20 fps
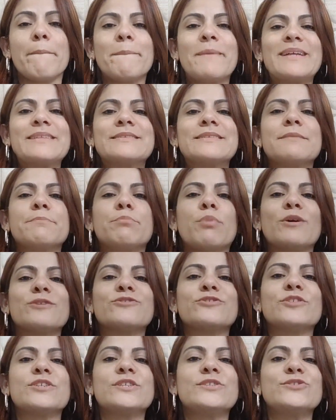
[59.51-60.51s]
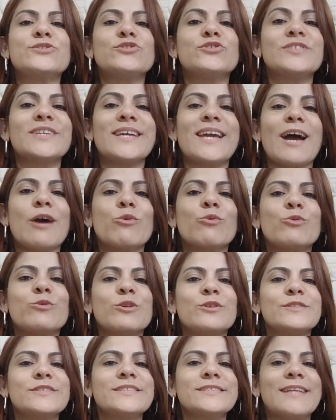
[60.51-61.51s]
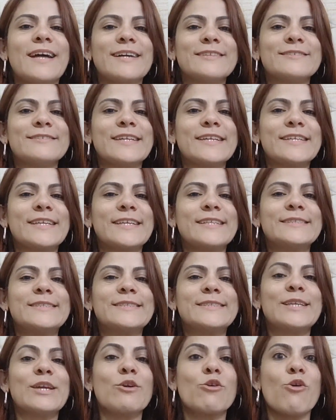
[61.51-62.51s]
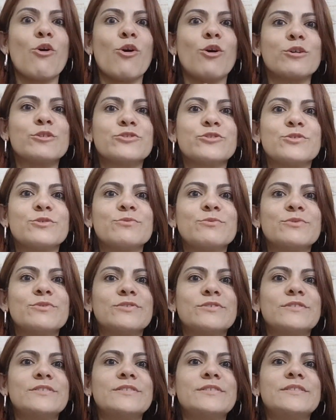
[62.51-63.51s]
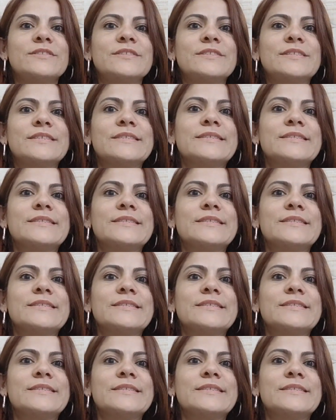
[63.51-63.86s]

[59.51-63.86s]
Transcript: mas que pode instigar a curiosidade daqueles que gostam de